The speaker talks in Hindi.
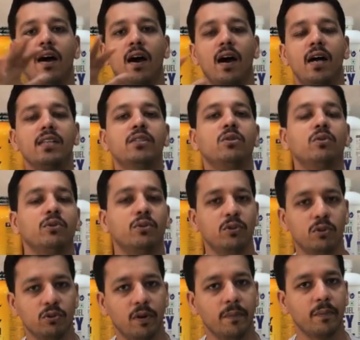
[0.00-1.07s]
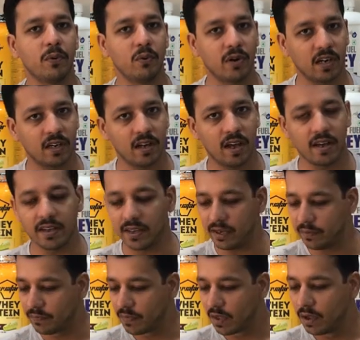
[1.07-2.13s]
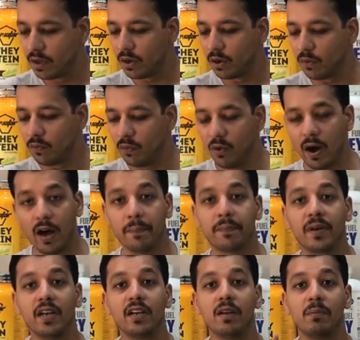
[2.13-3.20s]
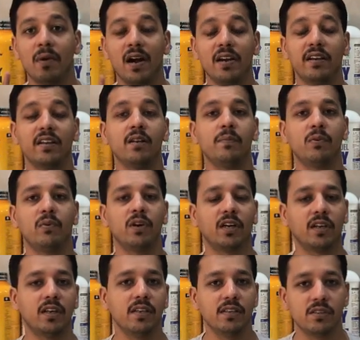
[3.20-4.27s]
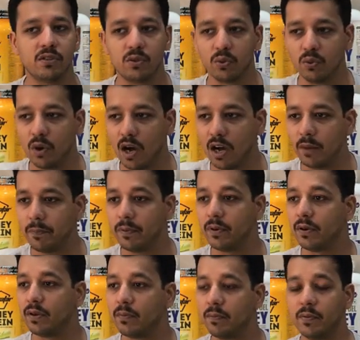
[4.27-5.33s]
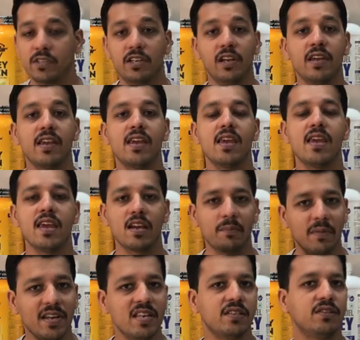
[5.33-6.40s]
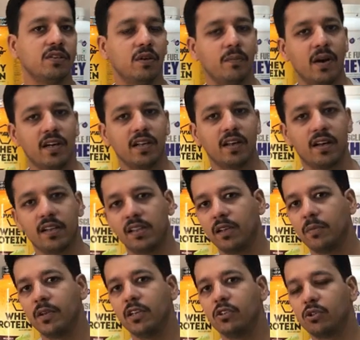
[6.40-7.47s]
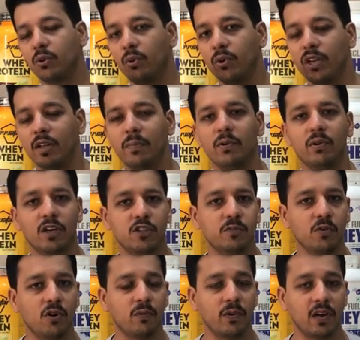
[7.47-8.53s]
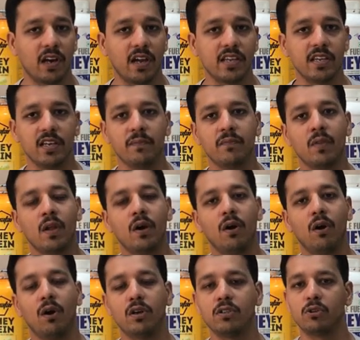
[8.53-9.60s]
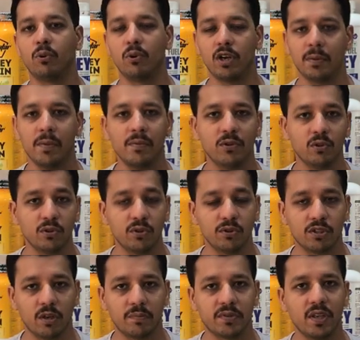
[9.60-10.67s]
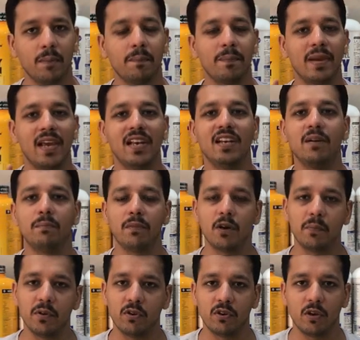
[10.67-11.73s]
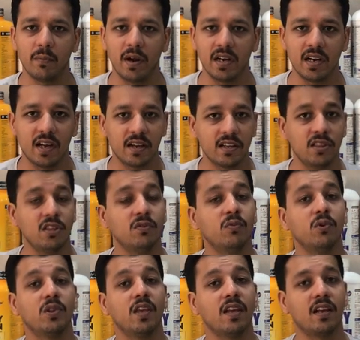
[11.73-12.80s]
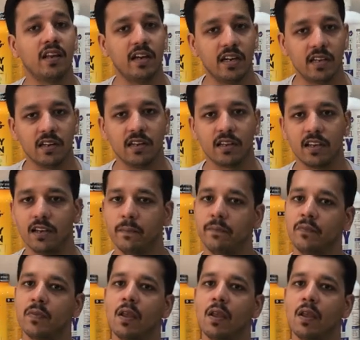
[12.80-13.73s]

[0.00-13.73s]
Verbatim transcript: आज दोस्तों जो हम प्रोडक्ट लाए हैं वो आपके डिमांड के प्रोडक्ट हैं जो आप पिछले एक महीने से डिमांड कर रहे थे कि भैया छोटे प्रोडक्ट्स पे ऑफर लाइए और छोटे में भी दोस्तों सबसे पहले नंबर पर जो डिमांड आ रही थी वो थी क्रेटीन की